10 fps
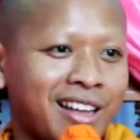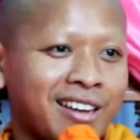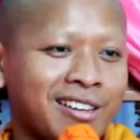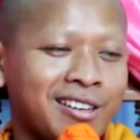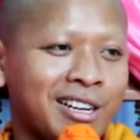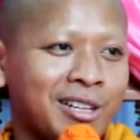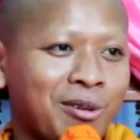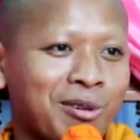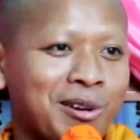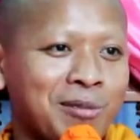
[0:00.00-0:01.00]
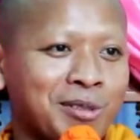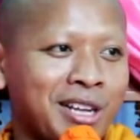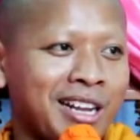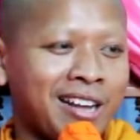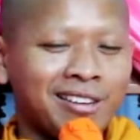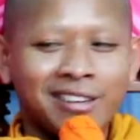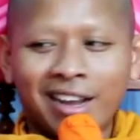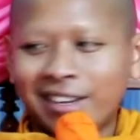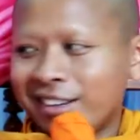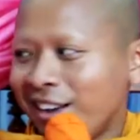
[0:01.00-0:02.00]
rương riêng thua rương xe nhà rương
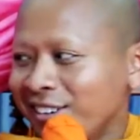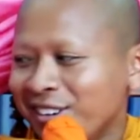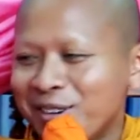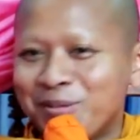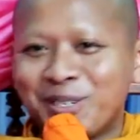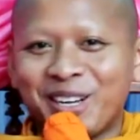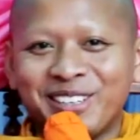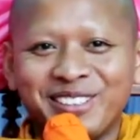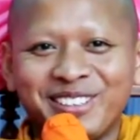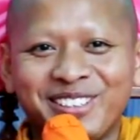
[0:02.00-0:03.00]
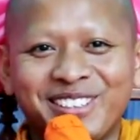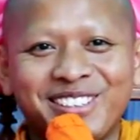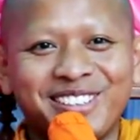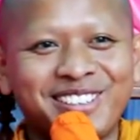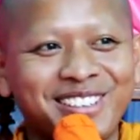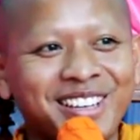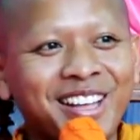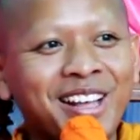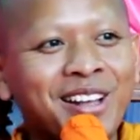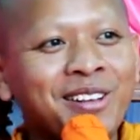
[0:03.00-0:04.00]
anh khăng rương sân
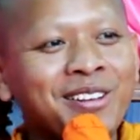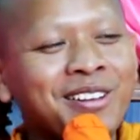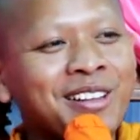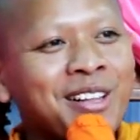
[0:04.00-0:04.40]
ý